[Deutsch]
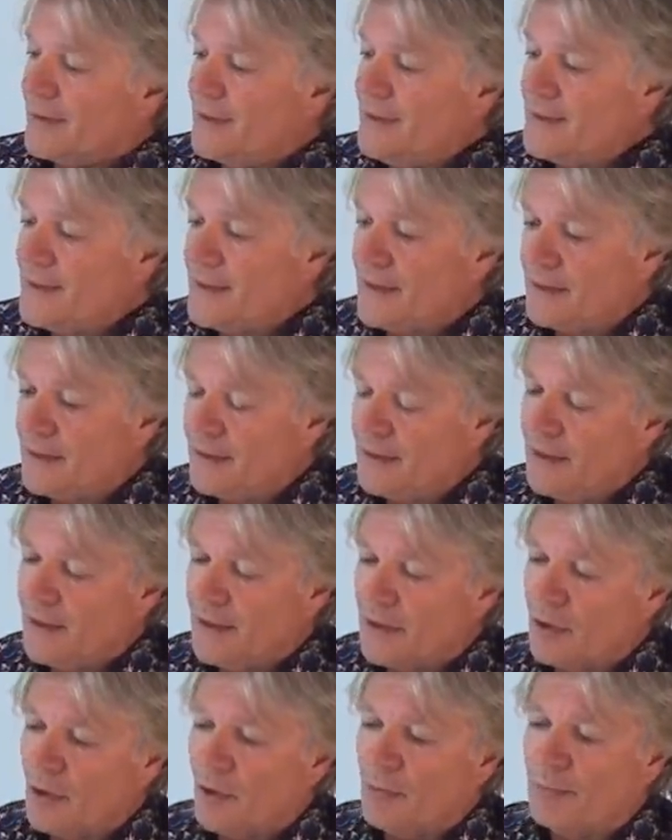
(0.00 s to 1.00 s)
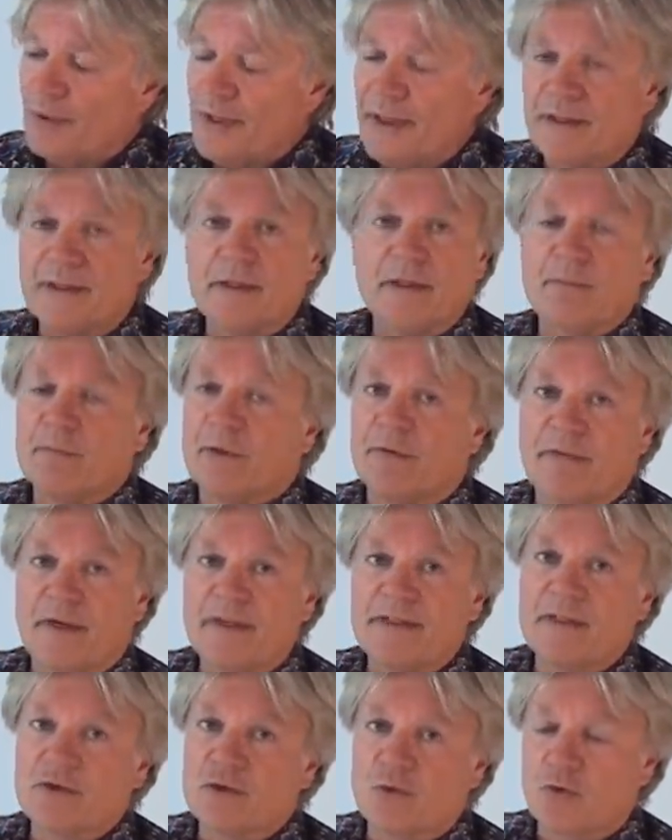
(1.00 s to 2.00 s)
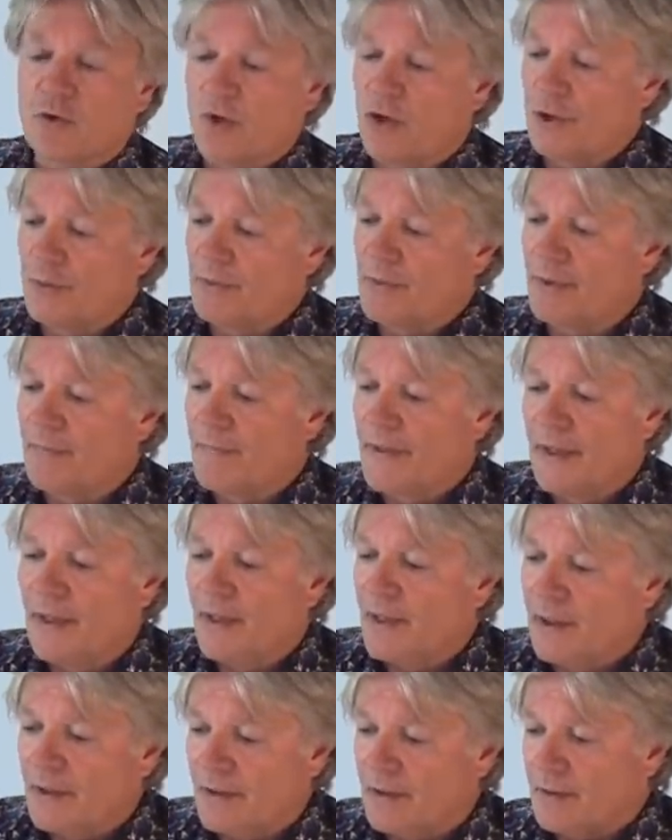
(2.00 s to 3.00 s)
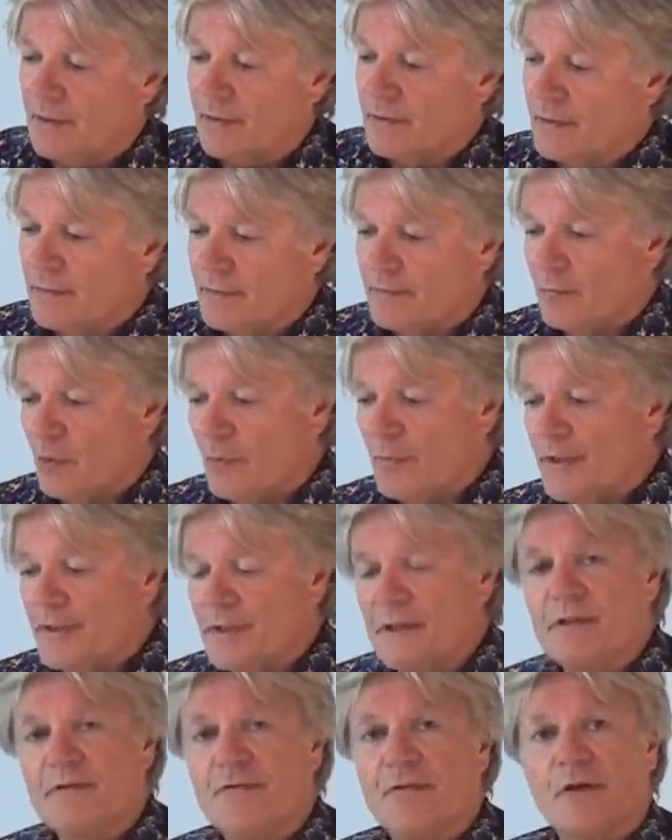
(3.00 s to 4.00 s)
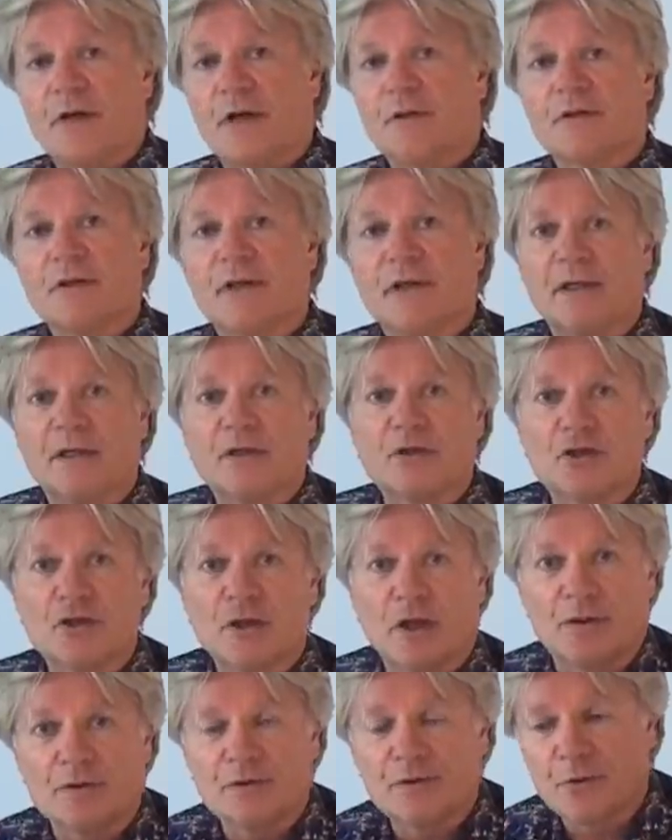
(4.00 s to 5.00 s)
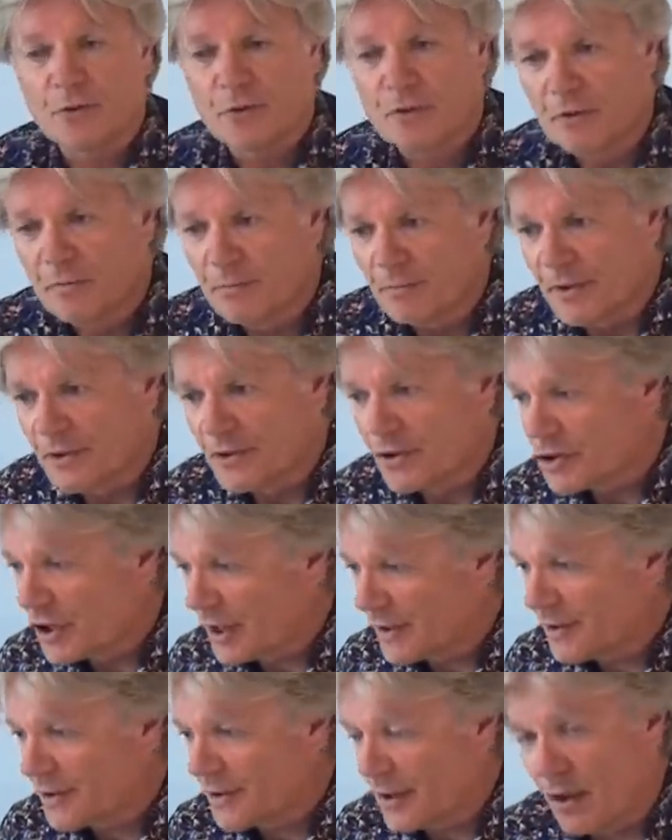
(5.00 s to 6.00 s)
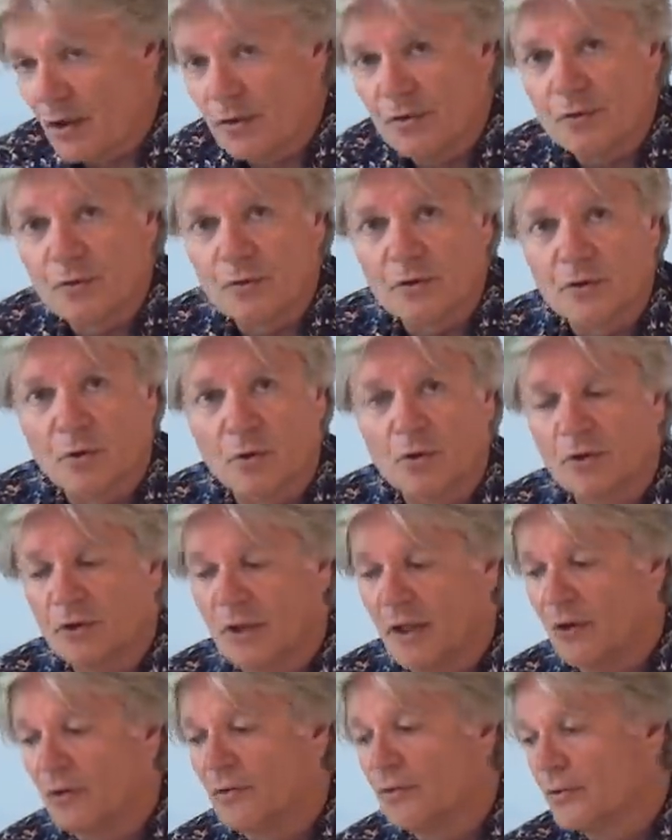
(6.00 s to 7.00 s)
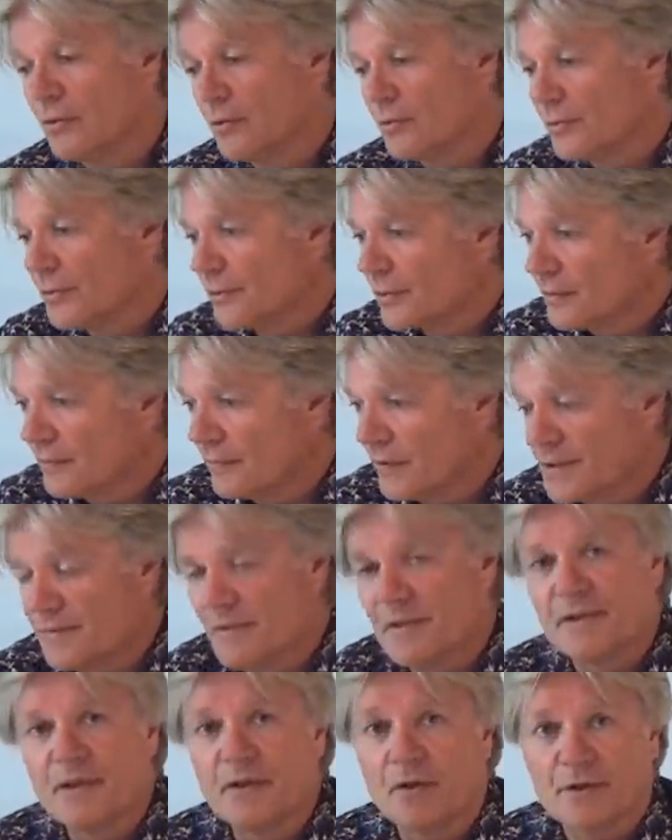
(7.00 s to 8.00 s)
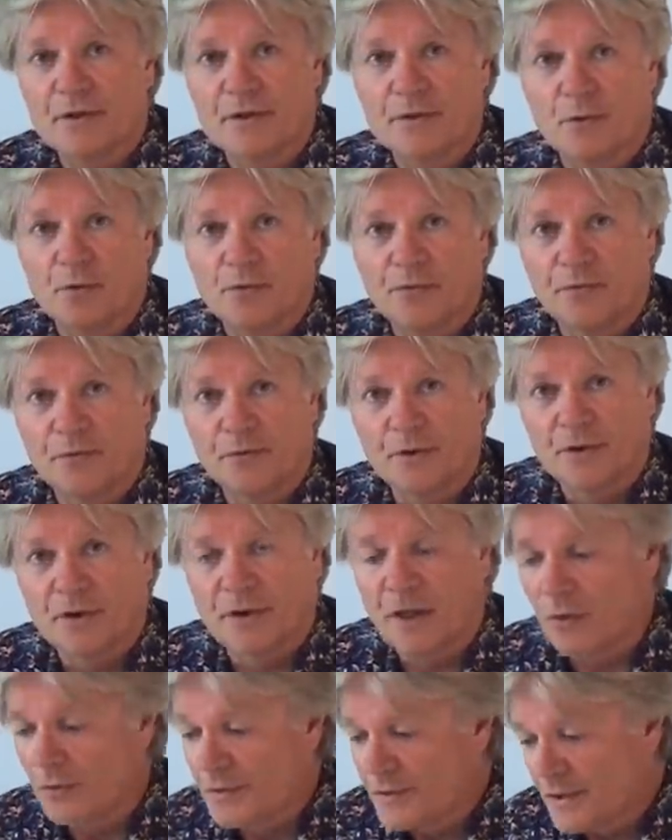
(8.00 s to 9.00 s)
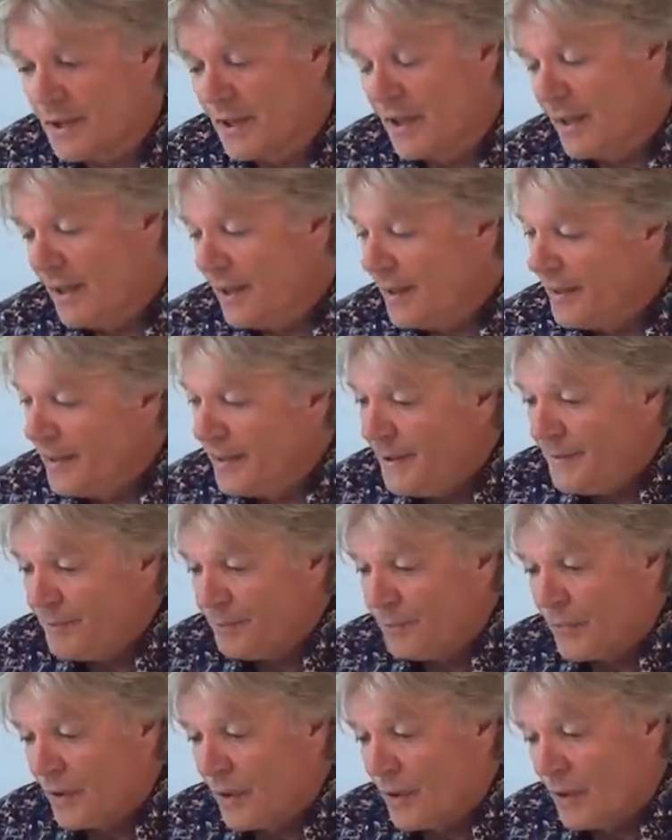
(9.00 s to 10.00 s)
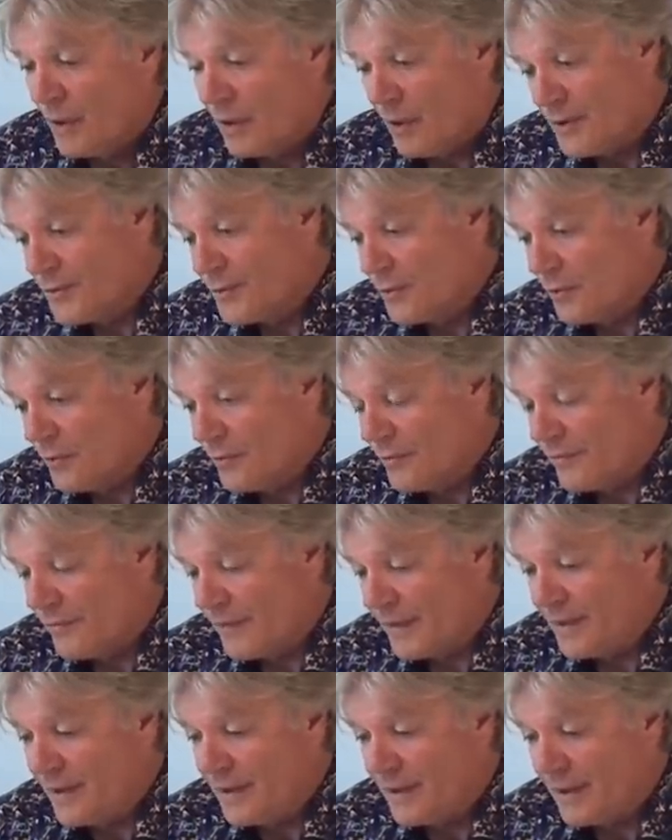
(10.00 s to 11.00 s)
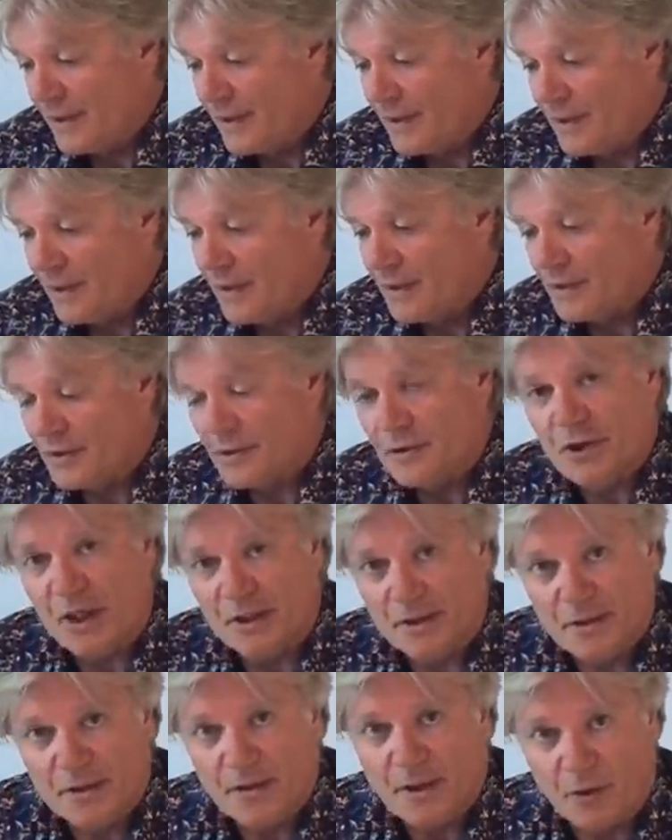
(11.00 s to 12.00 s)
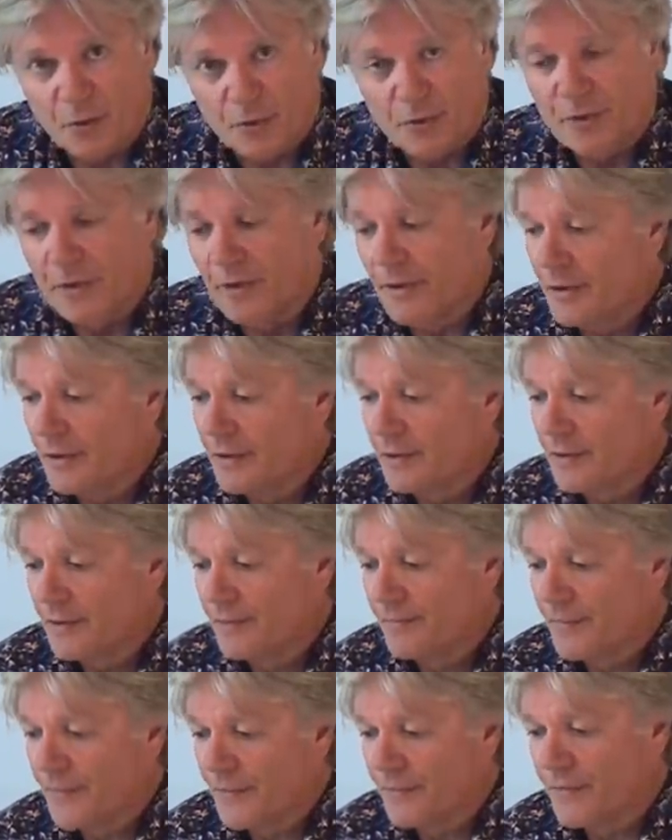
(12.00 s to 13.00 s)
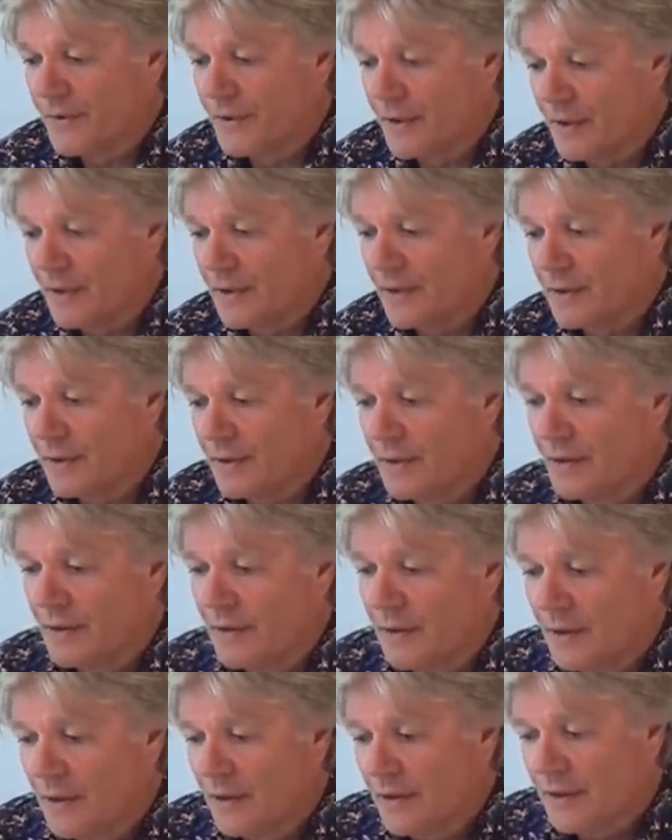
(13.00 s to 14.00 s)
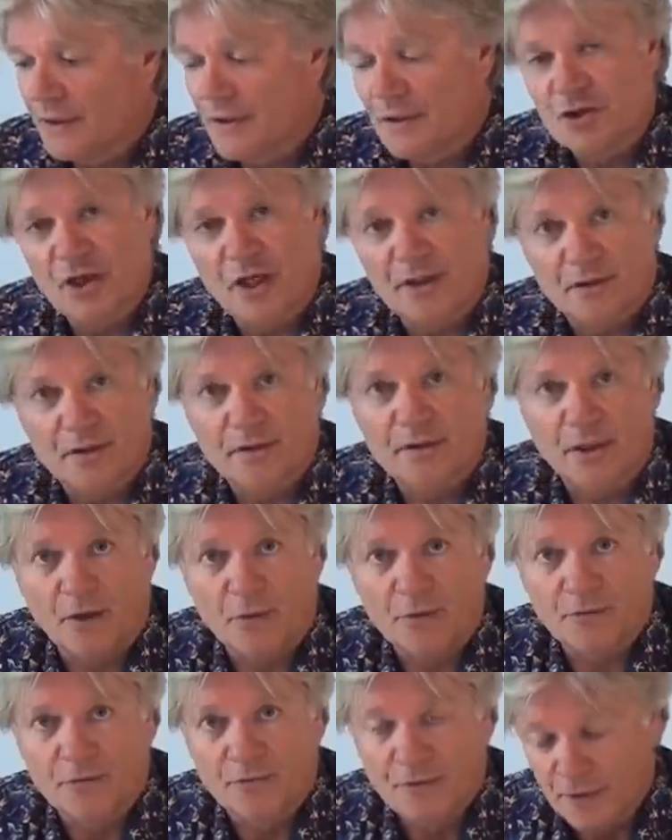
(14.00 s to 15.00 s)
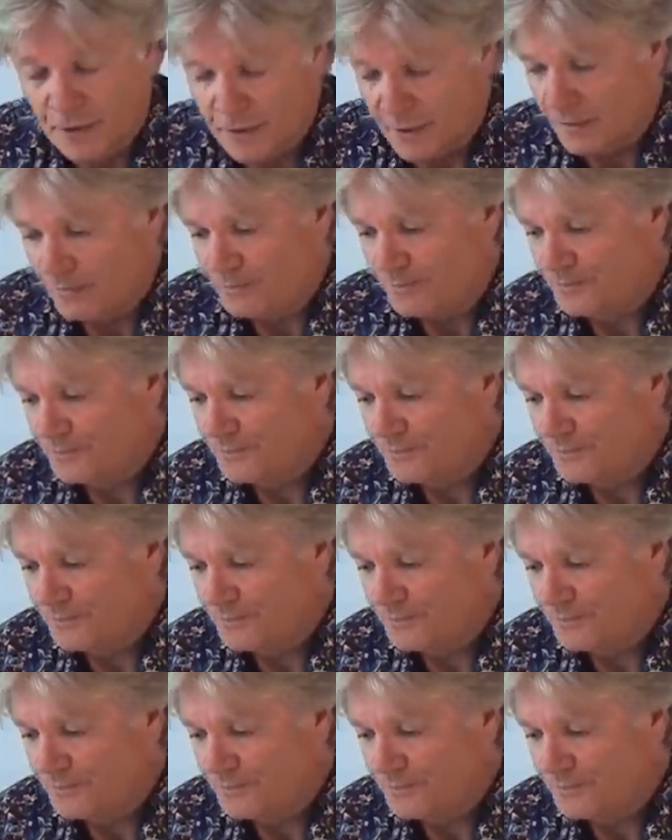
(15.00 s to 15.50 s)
dieser komplette, man weiß ja schon gar nicht mehr, äh, wo man ist vor lauter englischen Ausdrücken mit Shutdown und Lockdown und was weiß ich alles noch für Downs. Also wenn der äh, Shutdown wieder geshutdownt wird,